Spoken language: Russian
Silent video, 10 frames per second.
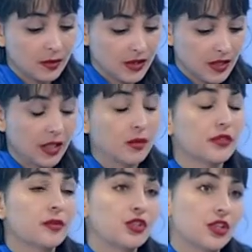материалами
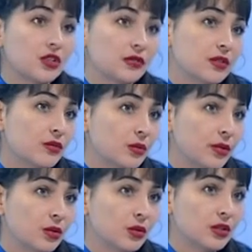вам чаще всего
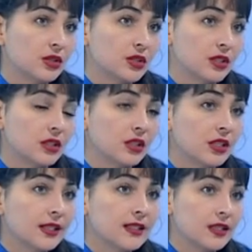приходится
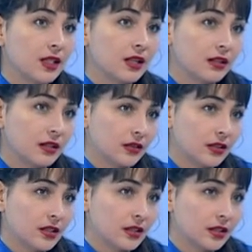
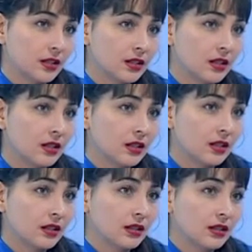сталкиваться?
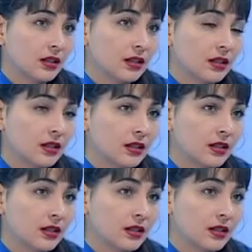Э, в